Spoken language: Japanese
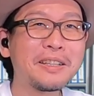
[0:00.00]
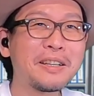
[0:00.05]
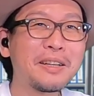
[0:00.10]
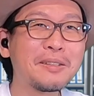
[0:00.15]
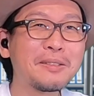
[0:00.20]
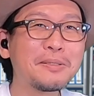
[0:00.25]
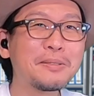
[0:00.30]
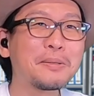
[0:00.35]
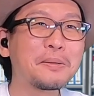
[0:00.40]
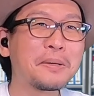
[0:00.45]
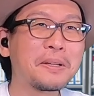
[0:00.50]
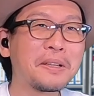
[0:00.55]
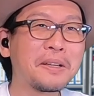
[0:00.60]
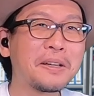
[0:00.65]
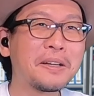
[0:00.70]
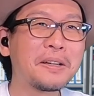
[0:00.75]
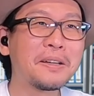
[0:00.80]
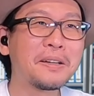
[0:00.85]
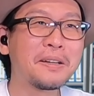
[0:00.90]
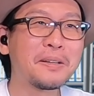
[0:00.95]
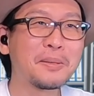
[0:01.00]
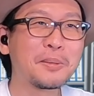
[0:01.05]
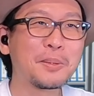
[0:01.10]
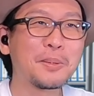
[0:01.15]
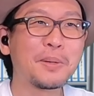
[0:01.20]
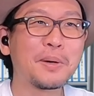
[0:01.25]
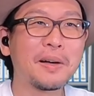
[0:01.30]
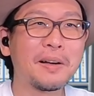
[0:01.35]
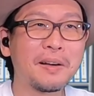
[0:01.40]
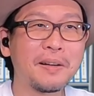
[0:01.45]
れが来るのかなあの
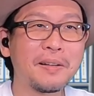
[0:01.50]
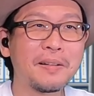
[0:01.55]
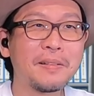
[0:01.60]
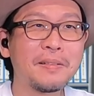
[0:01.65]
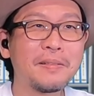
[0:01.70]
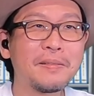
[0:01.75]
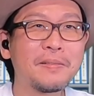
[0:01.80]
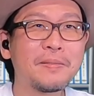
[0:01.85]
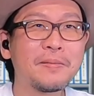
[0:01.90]
子が。